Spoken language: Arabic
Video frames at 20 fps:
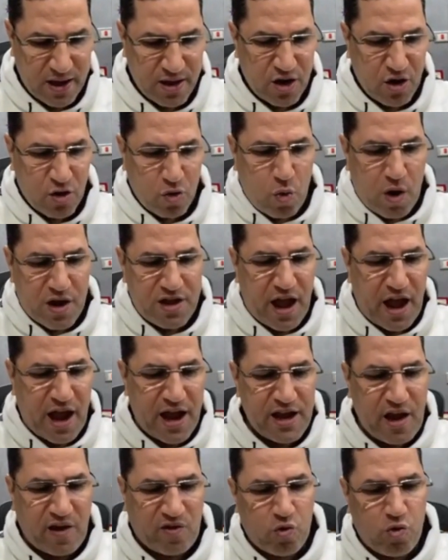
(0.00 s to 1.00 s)
وده
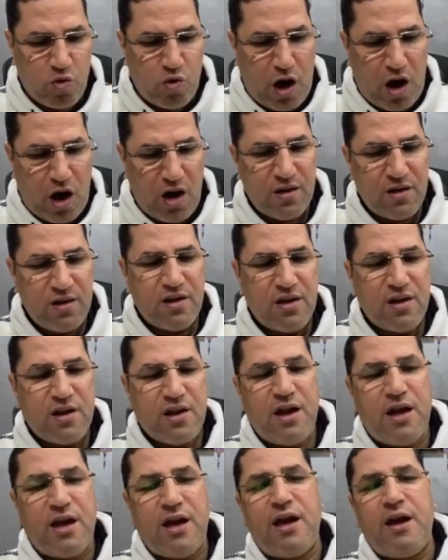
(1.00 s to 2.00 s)
هي صورة
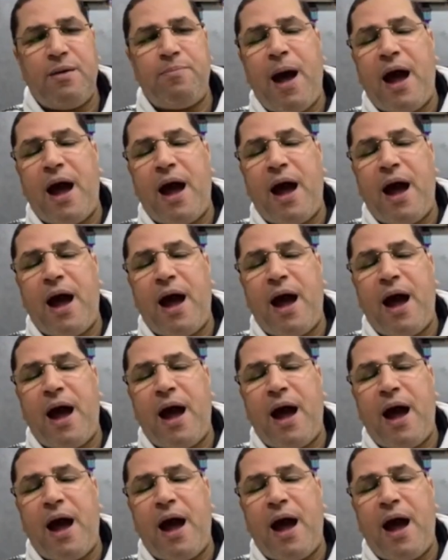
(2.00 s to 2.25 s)
آه، بعد